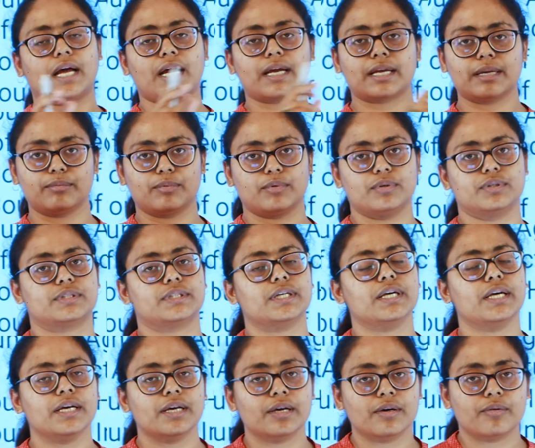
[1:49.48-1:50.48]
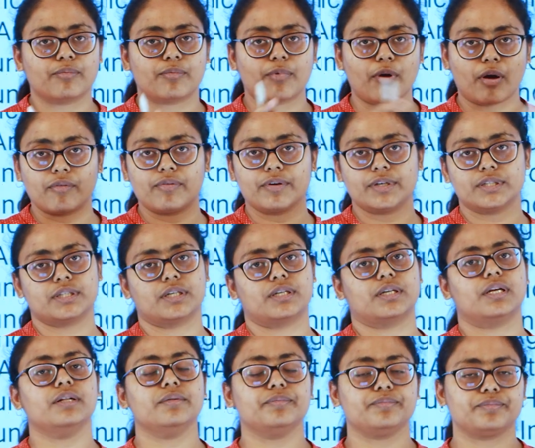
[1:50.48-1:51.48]
তাকে বলছে
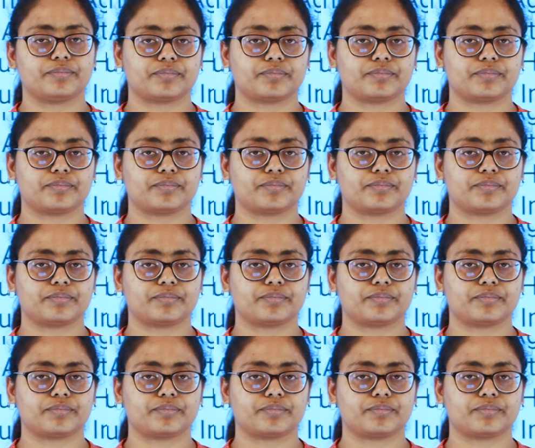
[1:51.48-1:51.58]
প্রফেশনাল